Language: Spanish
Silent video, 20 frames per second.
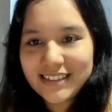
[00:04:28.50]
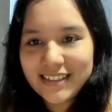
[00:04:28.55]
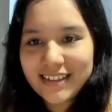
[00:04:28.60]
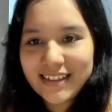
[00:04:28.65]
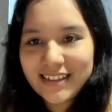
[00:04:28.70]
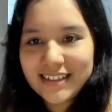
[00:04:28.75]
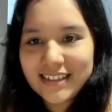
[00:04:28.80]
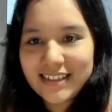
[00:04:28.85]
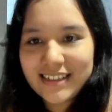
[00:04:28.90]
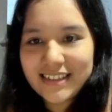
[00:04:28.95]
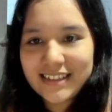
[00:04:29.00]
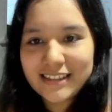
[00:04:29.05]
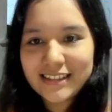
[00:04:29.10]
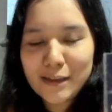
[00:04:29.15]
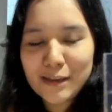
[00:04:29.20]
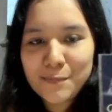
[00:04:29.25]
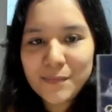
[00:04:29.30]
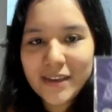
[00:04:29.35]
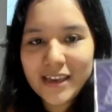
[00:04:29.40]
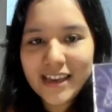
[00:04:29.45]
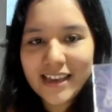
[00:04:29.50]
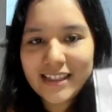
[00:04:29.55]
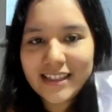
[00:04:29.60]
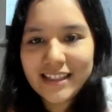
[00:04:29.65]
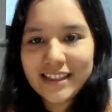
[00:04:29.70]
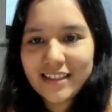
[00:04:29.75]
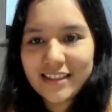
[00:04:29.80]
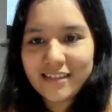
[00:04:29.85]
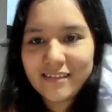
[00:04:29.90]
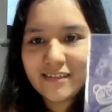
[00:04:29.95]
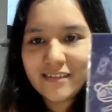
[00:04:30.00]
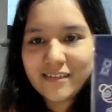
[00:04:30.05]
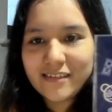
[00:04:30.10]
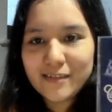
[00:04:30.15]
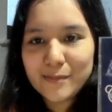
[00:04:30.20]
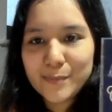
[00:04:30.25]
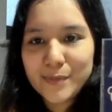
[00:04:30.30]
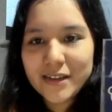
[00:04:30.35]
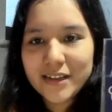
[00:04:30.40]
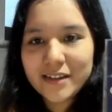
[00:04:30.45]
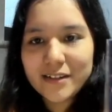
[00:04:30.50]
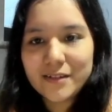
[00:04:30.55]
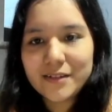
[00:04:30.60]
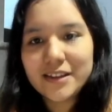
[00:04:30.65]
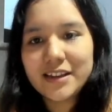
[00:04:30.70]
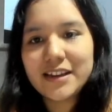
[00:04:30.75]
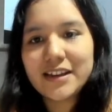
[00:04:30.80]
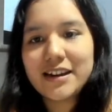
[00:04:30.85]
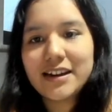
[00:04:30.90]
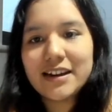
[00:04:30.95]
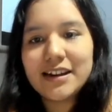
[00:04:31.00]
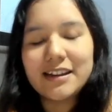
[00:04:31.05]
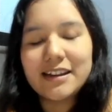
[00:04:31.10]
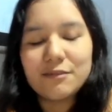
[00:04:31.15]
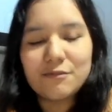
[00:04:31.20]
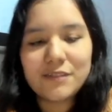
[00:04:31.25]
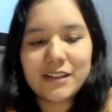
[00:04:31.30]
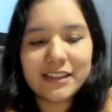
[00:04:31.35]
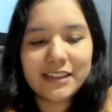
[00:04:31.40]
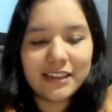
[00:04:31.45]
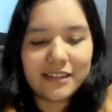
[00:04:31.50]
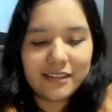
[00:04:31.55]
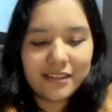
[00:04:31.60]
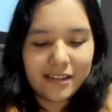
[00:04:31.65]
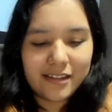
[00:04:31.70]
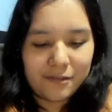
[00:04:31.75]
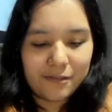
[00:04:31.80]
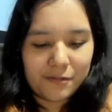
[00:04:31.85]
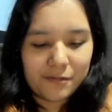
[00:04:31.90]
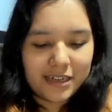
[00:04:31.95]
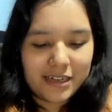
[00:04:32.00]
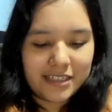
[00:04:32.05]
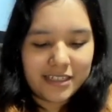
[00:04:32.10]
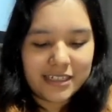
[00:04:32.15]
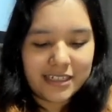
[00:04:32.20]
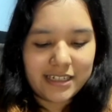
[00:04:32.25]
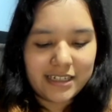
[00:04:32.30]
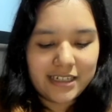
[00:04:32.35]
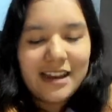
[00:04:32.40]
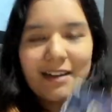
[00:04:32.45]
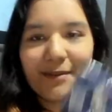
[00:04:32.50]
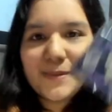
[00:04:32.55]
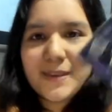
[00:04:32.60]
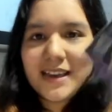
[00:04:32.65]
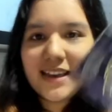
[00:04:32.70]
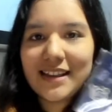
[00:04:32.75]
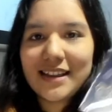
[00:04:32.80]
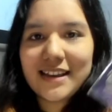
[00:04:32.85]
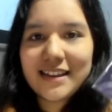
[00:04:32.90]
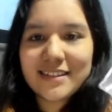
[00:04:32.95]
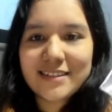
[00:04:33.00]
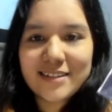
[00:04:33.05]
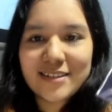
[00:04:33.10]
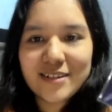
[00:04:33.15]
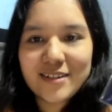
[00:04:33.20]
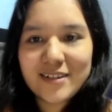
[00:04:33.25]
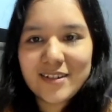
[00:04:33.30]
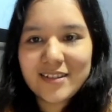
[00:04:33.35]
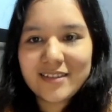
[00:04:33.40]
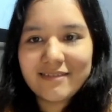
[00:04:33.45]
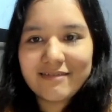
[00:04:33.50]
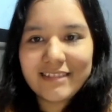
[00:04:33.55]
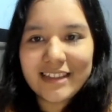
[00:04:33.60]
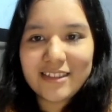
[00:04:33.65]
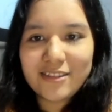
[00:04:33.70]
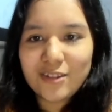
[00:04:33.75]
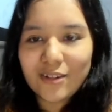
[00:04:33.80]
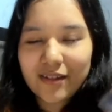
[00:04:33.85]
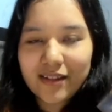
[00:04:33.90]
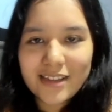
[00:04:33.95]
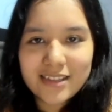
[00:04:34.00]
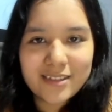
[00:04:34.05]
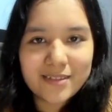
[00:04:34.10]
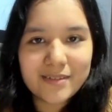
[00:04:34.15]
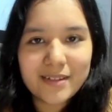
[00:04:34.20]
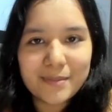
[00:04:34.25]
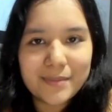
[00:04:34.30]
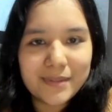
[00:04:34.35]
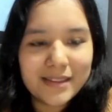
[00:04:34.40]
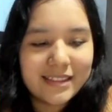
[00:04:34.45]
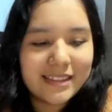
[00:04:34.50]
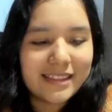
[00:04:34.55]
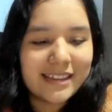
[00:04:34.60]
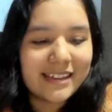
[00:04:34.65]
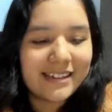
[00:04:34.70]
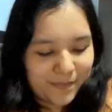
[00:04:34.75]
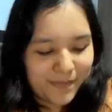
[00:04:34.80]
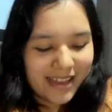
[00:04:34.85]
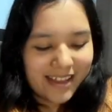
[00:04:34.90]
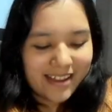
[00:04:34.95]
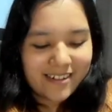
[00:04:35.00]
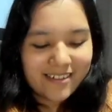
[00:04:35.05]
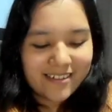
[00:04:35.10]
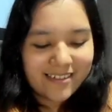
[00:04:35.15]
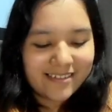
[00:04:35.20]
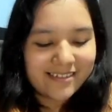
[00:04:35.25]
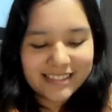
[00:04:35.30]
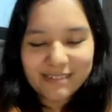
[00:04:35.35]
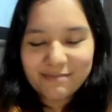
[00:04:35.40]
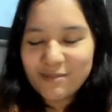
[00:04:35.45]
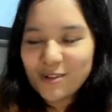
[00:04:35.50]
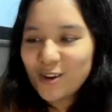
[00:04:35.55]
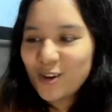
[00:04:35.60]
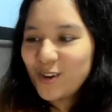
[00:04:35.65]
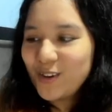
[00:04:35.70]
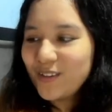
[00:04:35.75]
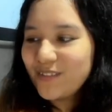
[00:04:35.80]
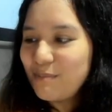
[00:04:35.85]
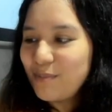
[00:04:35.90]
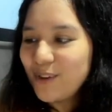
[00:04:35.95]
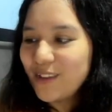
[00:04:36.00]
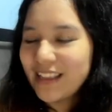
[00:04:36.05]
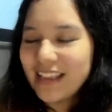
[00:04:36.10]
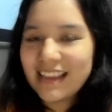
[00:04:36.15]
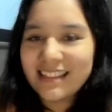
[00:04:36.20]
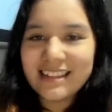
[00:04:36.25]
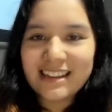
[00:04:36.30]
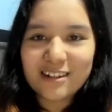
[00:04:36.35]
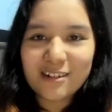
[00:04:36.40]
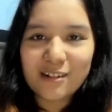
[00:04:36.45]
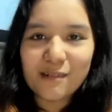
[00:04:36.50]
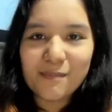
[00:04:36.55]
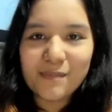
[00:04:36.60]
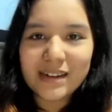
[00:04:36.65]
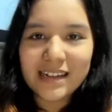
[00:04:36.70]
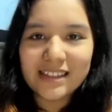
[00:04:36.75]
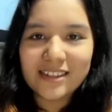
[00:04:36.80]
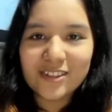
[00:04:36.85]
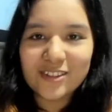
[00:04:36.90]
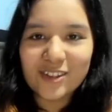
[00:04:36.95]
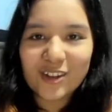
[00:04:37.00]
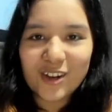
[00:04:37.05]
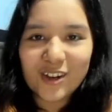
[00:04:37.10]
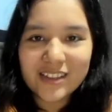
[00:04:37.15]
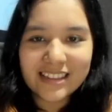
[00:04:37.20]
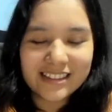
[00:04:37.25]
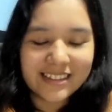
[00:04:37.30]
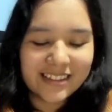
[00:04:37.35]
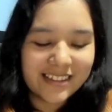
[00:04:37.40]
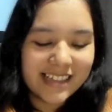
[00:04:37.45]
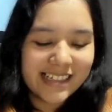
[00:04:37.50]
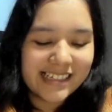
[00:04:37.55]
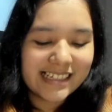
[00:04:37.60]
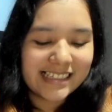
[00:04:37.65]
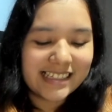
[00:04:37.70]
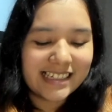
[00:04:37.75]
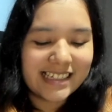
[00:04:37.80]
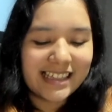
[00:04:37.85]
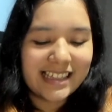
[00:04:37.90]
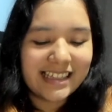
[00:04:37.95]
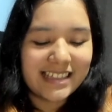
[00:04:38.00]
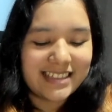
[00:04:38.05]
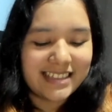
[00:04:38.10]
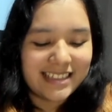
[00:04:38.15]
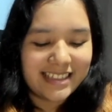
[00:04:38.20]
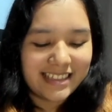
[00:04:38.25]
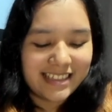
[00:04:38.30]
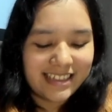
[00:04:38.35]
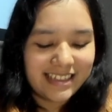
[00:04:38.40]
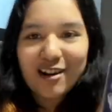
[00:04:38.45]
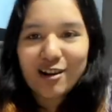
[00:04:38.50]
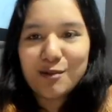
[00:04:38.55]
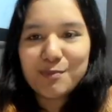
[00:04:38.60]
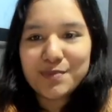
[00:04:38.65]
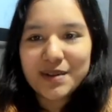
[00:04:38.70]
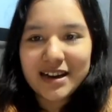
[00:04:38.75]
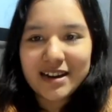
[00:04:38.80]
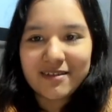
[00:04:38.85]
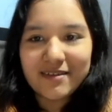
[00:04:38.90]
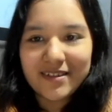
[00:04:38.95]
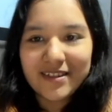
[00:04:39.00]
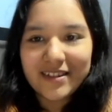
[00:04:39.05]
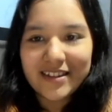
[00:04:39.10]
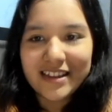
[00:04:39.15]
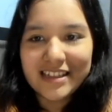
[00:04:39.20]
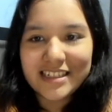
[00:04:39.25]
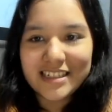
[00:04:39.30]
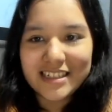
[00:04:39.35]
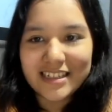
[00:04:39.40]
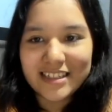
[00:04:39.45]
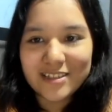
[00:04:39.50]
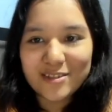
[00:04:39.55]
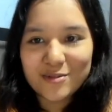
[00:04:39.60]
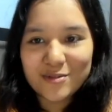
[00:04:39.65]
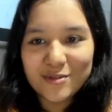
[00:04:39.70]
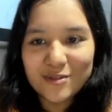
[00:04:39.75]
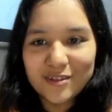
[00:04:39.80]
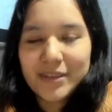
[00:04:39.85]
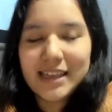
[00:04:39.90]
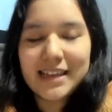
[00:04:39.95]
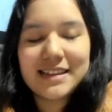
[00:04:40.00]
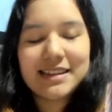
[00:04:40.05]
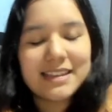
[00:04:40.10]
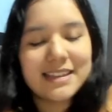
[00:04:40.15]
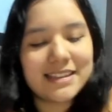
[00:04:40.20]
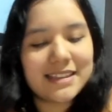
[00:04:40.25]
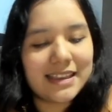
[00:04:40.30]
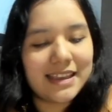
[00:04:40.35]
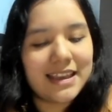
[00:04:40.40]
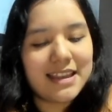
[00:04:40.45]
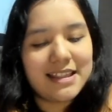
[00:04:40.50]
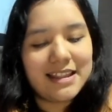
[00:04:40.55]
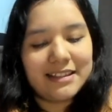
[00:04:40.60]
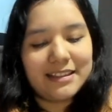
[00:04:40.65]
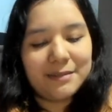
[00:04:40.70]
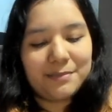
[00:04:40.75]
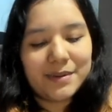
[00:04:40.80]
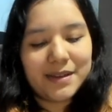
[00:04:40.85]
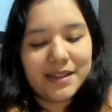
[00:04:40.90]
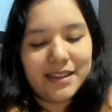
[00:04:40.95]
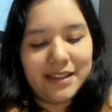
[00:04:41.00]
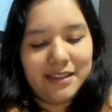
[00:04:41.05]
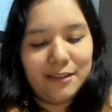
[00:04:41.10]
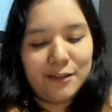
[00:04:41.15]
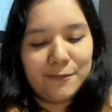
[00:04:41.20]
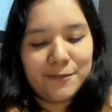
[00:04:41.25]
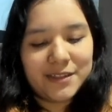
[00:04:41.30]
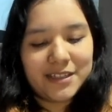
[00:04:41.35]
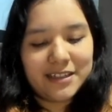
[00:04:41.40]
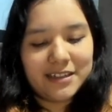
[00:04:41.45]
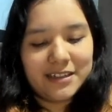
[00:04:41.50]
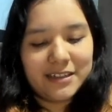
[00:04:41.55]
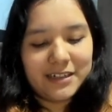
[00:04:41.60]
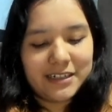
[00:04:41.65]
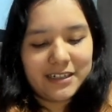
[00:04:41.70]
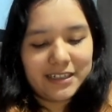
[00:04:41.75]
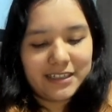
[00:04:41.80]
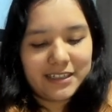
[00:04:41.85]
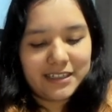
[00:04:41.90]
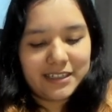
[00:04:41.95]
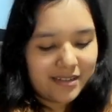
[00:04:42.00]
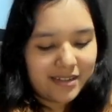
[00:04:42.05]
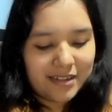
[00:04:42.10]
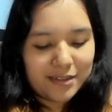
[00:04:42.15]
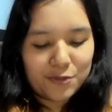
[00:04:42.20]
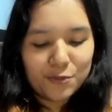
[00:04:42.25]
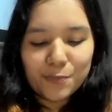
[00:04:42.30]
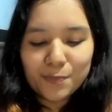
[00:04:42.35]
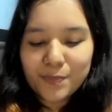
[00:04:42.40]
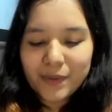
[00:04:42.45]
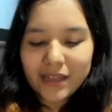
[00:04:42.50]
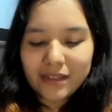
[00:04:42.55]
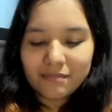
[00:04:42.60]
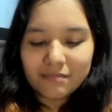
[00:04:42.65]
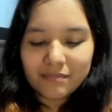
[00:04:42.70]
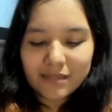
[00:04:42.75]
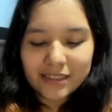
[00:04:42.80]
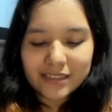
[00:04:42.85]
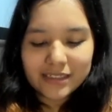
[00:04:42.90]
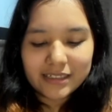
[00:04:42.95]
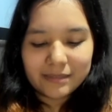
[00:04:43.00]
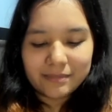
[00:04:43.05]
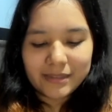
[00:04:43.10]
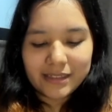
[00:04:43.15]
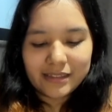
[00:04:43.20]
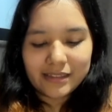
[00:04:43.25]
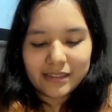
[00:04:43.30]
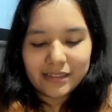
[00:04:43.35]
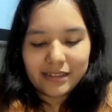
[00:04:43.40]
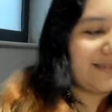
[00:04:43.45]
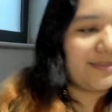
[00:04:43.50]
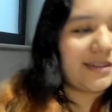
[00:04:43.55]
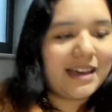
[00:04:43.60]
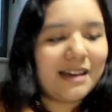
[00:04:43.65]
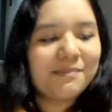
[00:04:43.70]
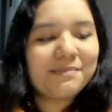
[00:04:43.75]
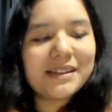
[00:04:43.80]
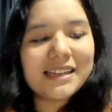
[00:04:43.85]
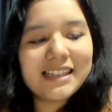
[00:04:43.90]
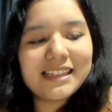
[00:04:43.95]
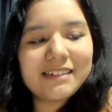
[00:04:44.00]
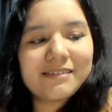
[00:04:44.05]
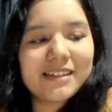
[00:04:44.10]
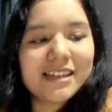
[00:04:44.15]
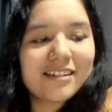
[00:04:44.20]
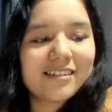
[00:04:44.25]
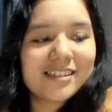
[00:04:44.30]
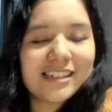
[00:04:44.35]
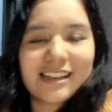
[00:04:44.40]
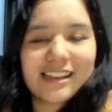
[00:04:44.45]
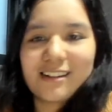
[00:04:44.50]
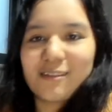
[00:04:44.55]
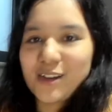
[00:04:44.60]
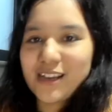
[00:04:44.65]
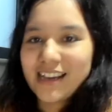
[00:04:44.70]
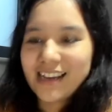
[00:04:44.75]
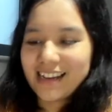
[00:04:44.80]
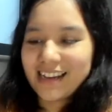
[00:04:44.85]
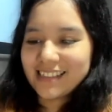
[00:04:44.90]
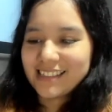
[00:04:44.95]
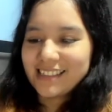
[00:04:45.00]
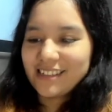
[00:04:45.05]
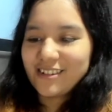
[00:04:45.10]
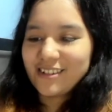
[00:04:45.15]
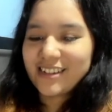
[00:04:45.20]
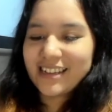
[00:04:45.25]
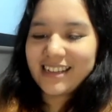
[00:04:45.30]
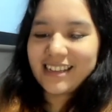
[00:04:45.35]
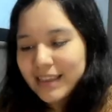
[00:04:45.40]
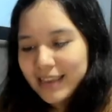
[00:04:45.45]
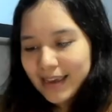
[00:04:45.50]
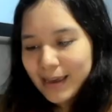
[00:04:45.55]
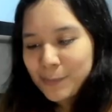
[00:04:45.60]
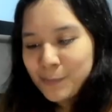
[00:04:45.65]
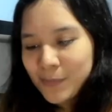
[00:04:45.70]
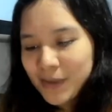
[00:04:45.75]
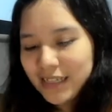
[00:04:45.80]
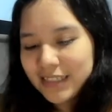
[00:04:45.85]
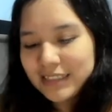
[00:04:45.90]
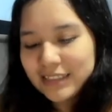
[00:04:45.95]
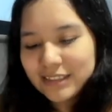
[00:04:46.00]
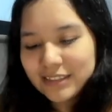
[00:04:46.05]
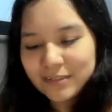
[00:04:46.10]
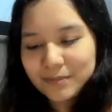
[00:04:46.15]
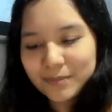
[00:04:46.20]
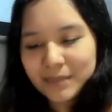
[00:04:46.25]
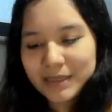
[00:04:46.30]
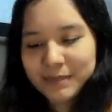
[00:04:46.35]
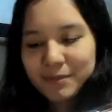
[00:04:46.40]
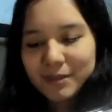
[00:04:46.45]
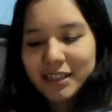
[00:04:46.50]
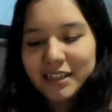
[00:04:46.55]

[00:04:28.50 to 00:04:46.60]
de aquí también lo compré en Corea en una tienda de YG. Había de esto de todas, obviamente, pero tampoco podía andar comprando todo de todas, así que decidí comprar uno de Jisoo. Y este es de la etapa de Lovesick Girls. Es un pin, básicamente. Me da penita abrirlo, así que lo voy a dejar así, ¿ok? ¿Qué más compré por